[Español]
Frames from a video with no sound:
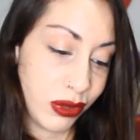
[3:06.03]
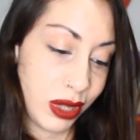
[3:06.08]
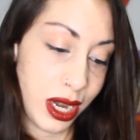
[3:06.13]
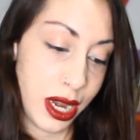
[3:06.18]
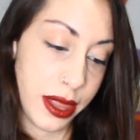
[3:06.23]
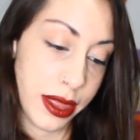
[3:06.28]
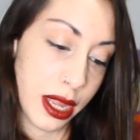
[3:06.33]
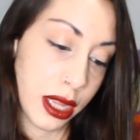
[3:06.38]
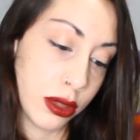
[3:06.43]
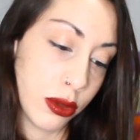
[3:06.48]

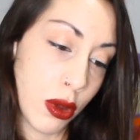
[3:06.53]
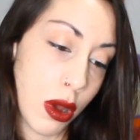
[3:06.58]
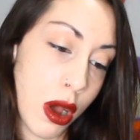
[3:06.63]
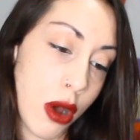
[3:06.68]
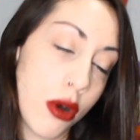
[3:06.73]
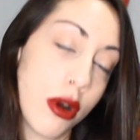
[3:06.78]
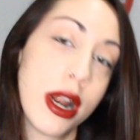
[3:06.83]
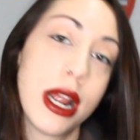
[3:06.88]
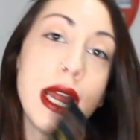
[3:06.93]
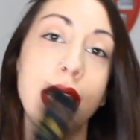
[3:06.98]
utilizando
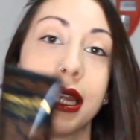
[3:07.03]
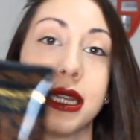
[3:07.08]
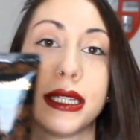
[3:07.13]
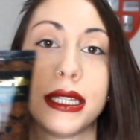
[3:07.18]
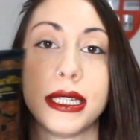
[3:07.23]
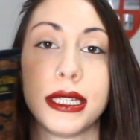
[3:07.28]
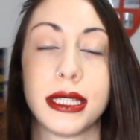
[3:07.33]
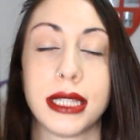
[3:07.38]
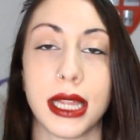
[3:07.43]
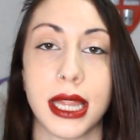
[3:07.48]
ahora
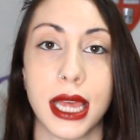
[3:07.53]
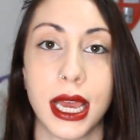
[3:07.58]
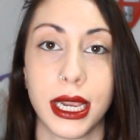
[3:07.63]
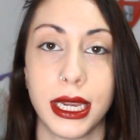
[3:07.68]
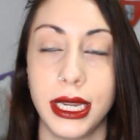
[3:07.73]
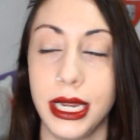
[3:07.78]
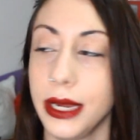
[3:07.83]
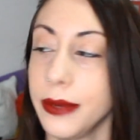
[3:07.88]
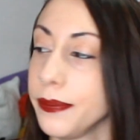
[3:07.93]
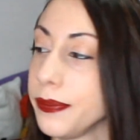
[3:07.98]
es esta de
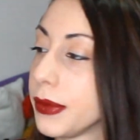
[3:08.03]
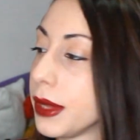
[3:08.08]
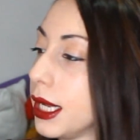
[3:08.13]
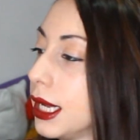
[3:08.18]
aquí,